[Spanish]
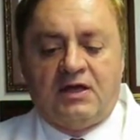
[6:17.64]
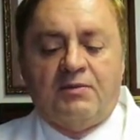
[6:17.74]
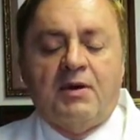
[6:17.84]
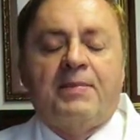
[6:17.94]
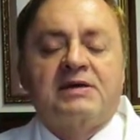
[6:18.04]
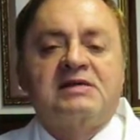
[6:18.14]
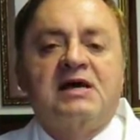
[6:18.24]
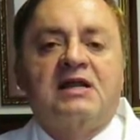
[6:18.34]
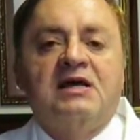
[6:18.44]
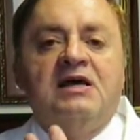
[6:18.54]
¿qué va a
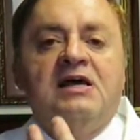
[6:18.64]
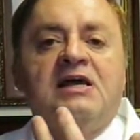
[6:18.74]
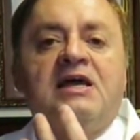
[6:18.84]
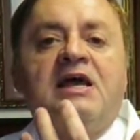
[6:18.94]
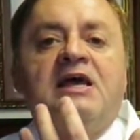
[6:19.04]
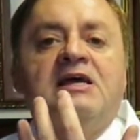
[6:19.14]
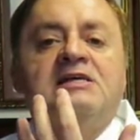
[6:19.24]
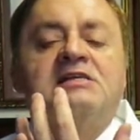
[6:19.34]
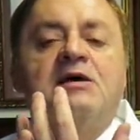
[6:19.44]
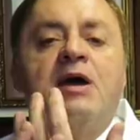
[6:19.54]
pasar? Que
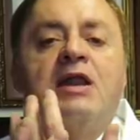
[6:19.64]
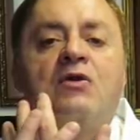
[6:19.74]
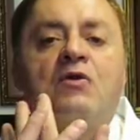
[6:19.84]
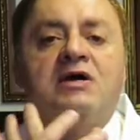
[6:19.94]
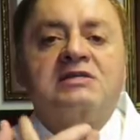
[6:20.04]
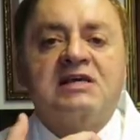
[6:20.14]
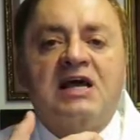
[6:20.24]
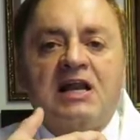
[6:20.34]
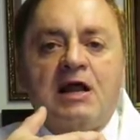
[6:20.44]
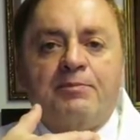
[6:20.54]
se va a
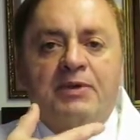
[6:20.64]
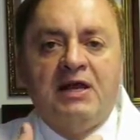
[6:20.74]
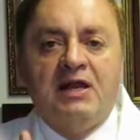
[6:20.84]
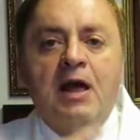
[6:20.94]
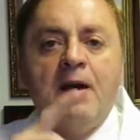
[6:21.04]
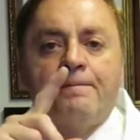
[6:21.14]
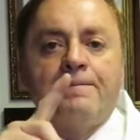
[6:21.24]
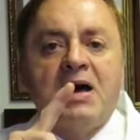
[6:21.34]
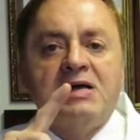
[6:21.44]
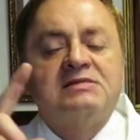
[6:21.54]
enrojecer la piel
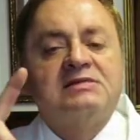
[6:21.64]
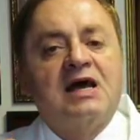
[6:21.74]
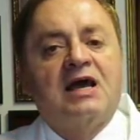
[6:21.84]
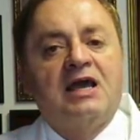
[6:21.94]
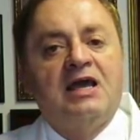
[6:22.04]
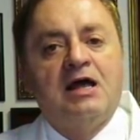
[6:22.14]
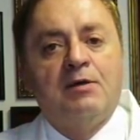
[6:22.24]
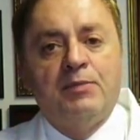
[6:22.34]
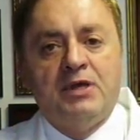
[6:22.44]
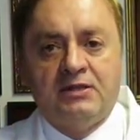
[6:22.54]

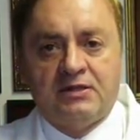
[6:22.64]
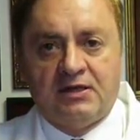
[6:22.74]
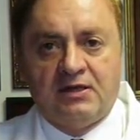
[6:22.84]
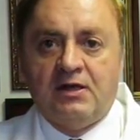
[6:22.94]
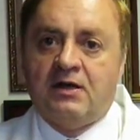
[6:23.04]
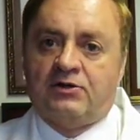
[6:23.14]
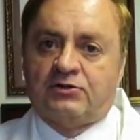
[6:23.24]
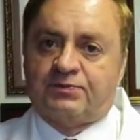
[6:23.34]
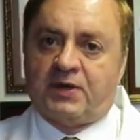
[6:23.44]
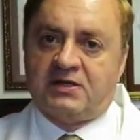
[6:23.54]
pasajeramente.
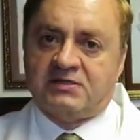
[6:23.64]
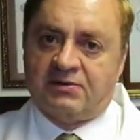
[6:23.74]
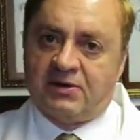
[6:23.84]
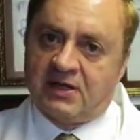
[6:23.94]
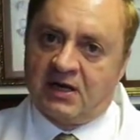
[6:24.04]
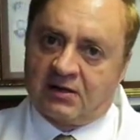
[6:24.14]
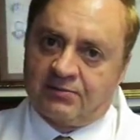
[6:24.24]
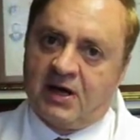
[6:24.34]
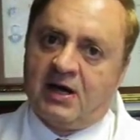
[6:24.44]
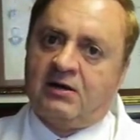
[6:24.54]
Los padres se van a
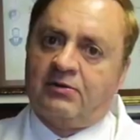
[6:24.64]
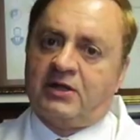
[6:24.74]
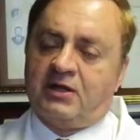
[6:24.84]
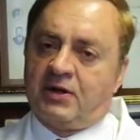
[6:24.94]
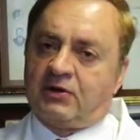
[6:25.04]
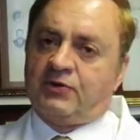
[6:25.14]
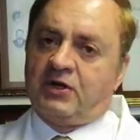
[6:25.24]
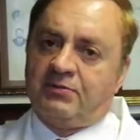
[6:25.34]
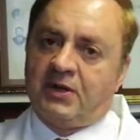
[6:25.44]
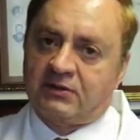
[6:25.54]
alarmar, lo van a llevar con
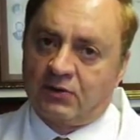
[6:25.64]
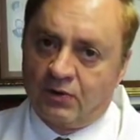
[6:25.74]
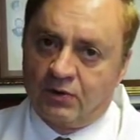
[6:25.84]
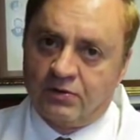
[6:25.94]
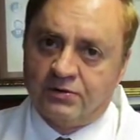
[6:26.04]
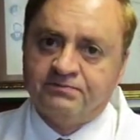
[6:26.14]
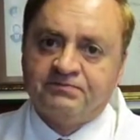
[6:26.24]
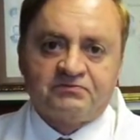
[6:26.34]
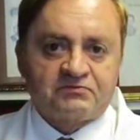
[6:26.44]
el hematólogo,